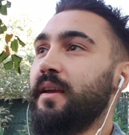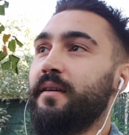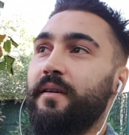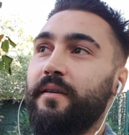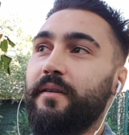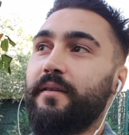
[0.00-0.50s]

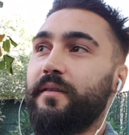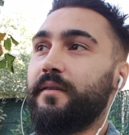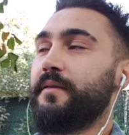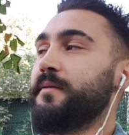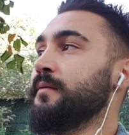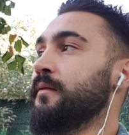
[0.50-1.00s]
Ee,
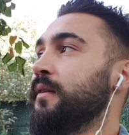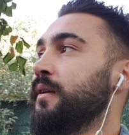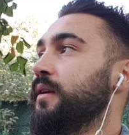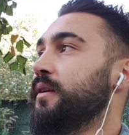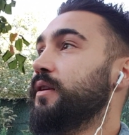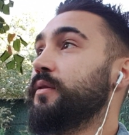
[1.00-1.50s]

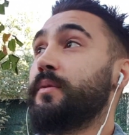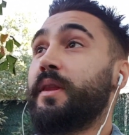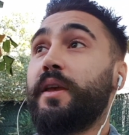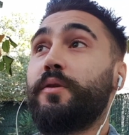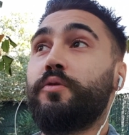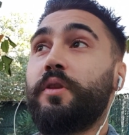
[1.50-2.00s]
bir
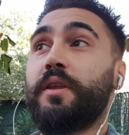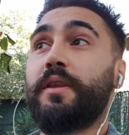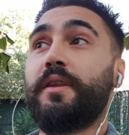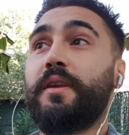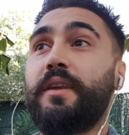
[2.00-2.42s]
de günde dedi